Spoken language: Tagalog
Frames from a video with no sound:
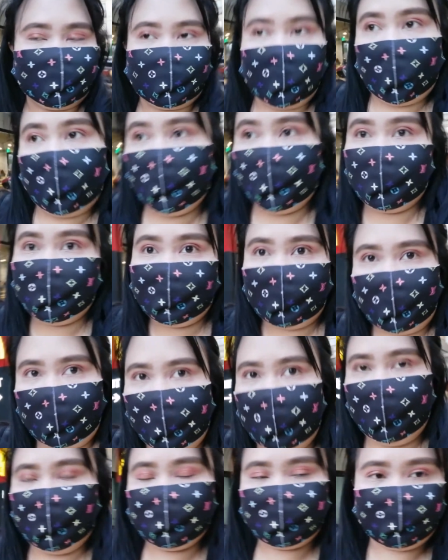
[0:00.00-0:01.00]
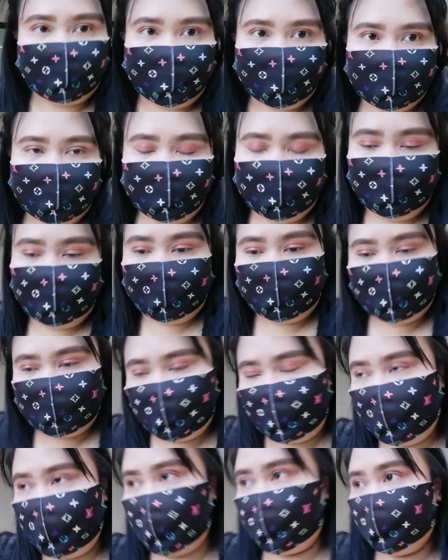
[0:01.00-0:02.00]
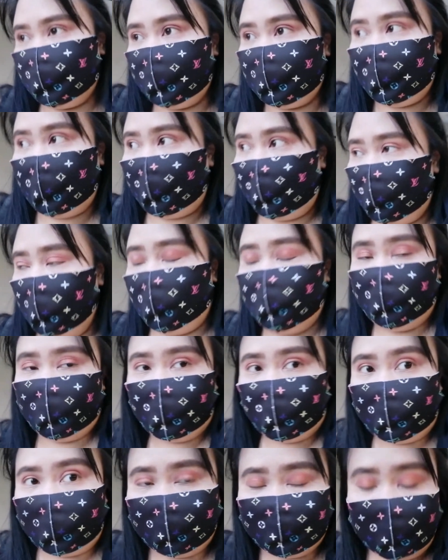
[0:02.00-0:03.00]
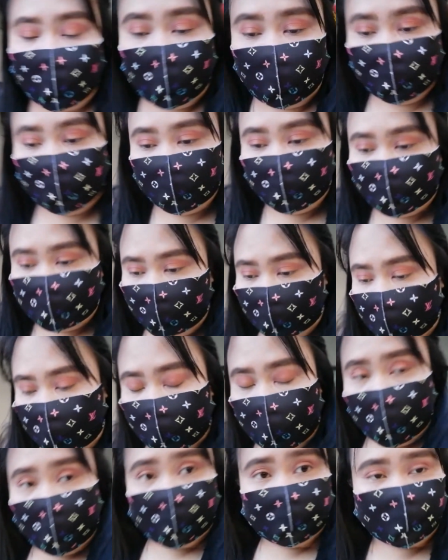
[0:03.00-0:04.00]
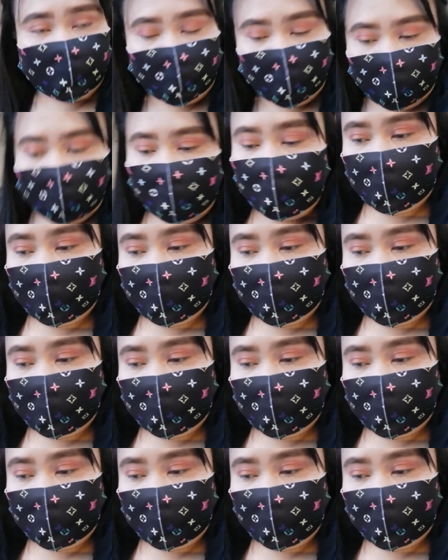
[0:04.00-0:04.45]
So, ayun guys. Finally, nasa isip na tayo. Bumaba na ako dito sa may McDo.